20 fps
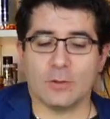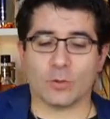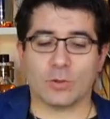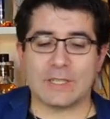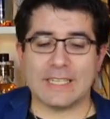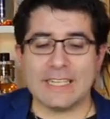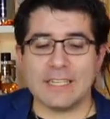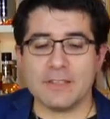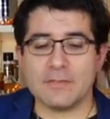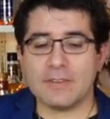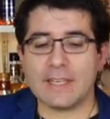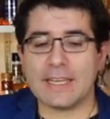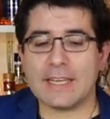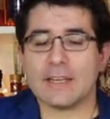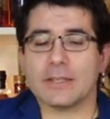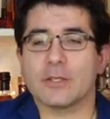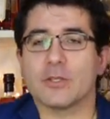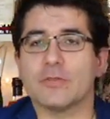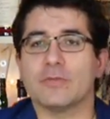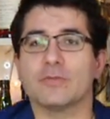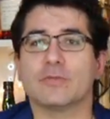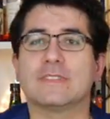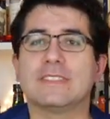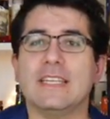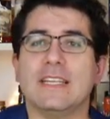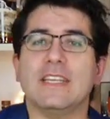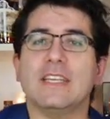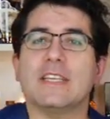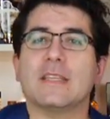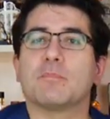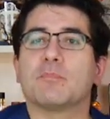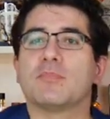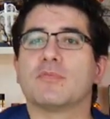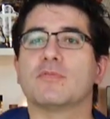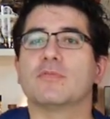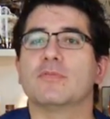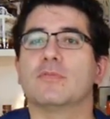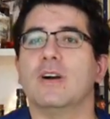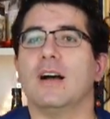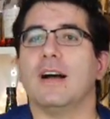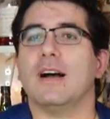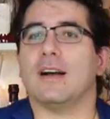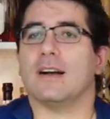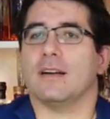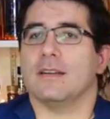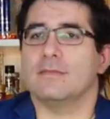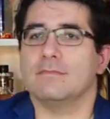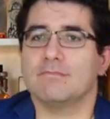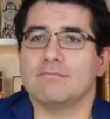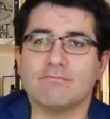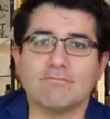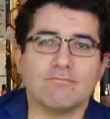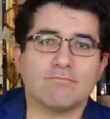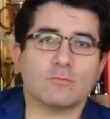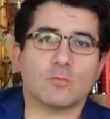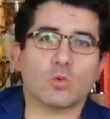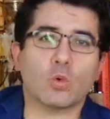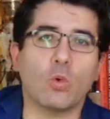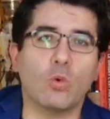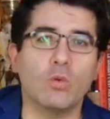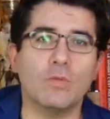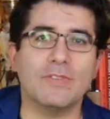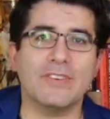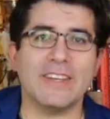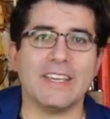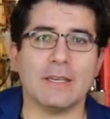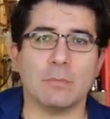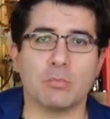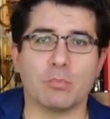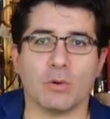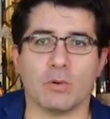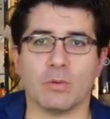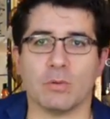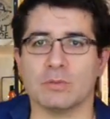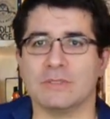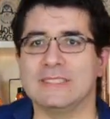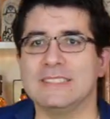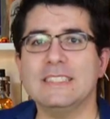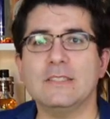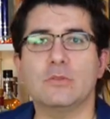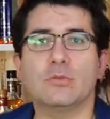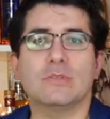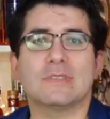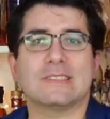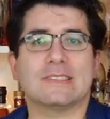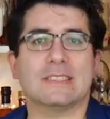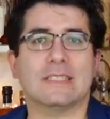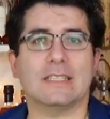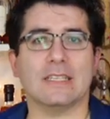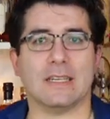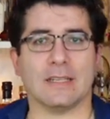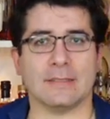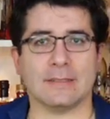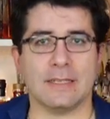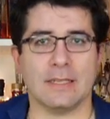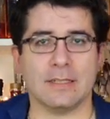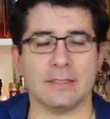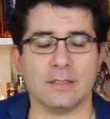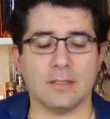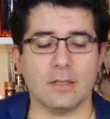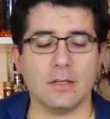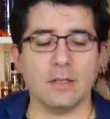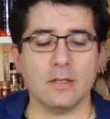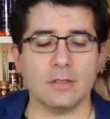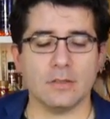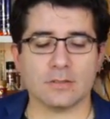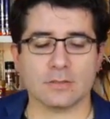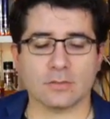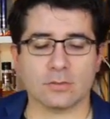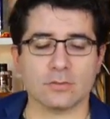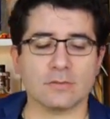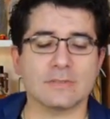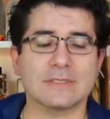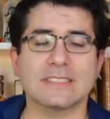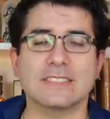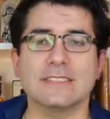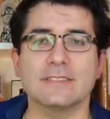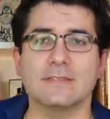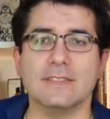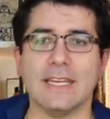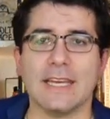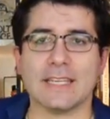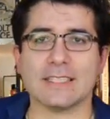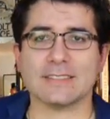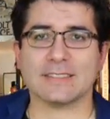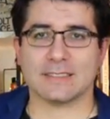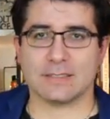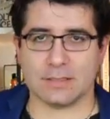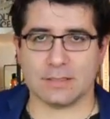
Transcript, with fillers: Donc les verres que vous allez pouvoir trouver pour déguster un alcool sont divers